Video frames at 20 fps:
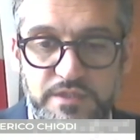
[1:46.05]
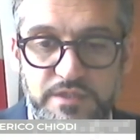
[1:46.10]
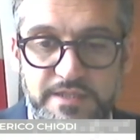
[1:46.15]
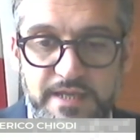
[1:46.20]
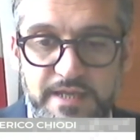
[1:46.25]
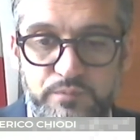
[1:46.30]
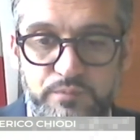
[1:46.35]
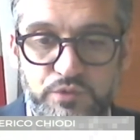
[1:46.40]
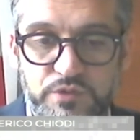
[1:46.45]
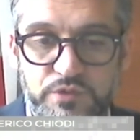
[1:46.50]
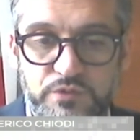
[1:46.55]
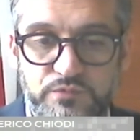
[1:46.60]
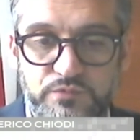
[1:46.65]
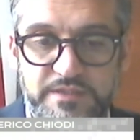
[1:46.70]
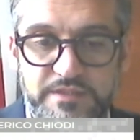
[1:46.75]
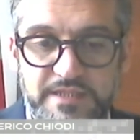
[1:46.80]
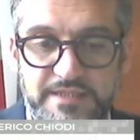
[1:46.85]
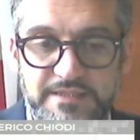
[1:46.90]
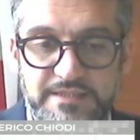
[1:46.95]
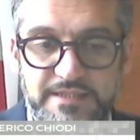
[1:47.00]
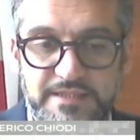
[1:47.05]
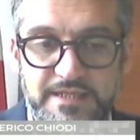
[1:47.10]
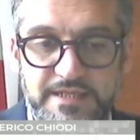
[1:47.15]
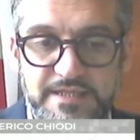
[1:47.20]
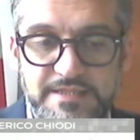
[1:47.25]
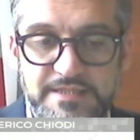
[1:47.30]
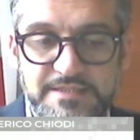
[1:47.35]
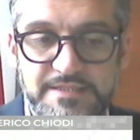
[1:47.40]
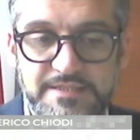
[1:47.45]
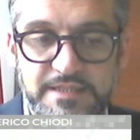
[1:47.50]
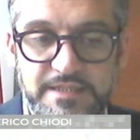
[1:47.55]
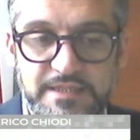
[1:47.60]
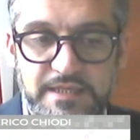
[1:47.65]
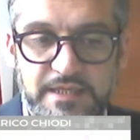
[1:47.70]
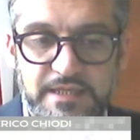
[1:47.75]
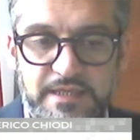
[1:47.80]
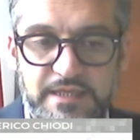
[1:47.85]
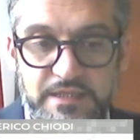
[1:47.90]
il capo dell'unità di crisi